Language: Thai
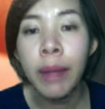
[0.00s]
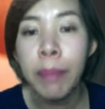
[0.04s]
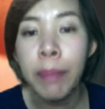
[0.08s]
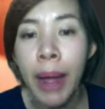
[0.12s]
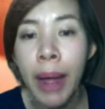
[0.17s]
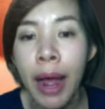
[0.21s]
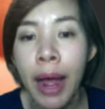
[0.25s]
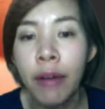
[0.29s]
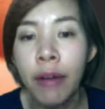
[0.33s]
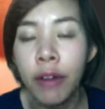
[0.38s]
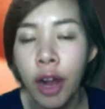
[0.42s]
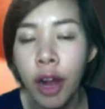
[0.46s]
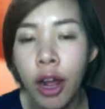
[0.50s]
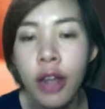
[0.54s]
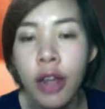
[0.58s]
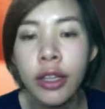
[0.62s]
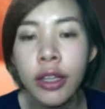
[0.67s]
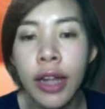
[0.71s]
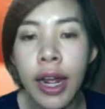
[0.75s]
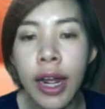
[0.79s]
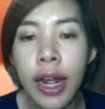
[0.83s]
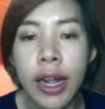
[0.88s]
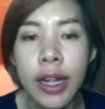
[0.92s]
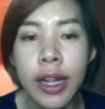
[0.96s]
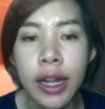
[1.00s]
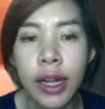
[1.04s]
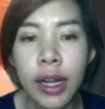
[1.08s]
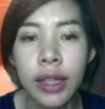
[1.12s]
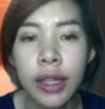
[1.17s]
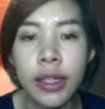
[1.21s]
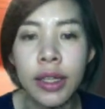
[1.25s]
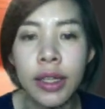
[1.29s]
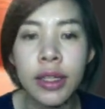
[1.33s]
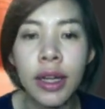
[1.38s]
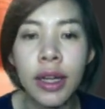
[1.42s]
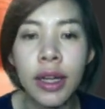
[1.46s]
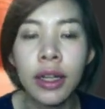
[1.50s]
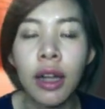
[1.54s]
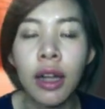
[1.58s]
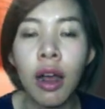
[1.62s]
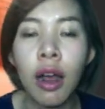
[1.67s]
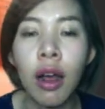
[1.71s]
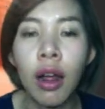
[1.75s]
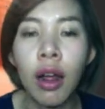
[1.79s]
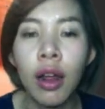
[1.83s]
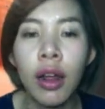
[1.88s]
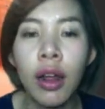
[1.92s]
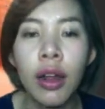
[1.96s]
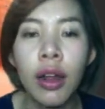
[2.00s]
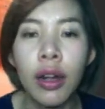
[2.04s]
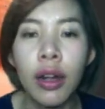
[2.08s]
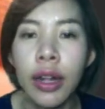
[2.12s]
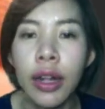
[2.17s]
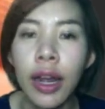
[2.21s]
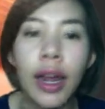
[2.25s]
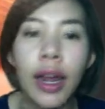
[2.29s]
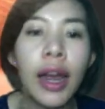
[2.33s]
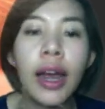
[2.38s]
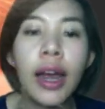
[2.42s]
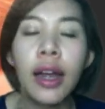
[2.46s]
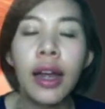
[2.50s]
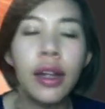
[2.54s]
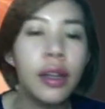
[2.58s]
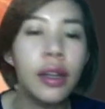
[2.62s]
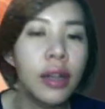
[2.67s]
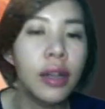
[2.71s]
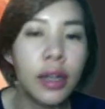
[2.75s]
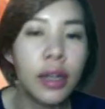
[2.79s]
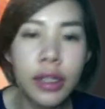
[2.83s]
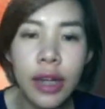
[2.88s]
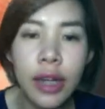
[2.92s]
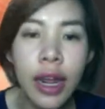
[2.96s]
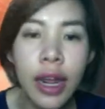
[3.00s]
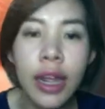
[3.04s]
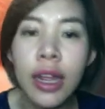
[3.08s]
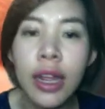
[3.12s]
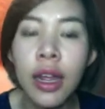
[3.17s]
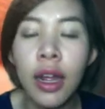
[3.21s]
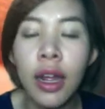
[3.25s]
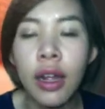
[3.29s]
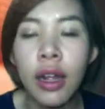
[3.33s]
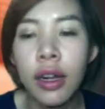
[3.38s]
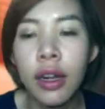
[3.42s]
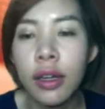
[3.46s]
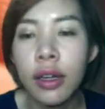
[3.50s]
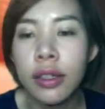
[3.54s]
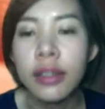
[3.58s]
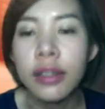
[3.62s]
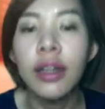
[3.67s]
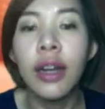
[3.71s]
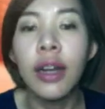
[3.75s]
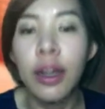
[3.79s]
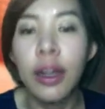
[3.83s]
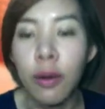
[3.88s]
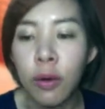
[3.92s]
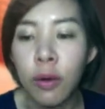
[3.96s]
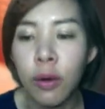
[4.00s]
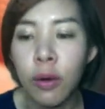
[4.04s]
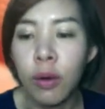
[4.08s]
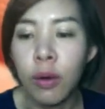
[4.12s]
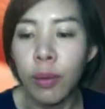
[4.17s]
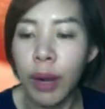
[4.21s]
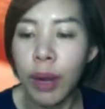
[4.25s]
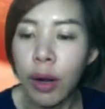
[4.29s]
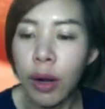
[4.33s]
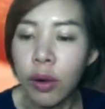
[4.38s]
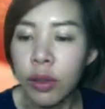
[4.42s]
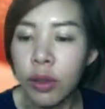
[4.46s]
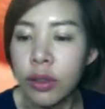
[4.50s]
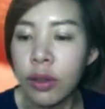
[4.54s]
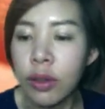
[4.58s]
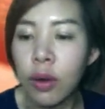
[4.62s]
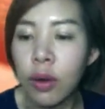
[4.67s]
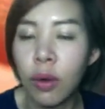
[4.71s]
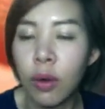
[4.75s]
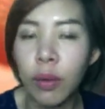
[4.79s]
เปล่าเนาะถ้าให้เห็นชัดๆ ก็เนี่ยค่ะใช้สเตอริโอ ไมโครสโคป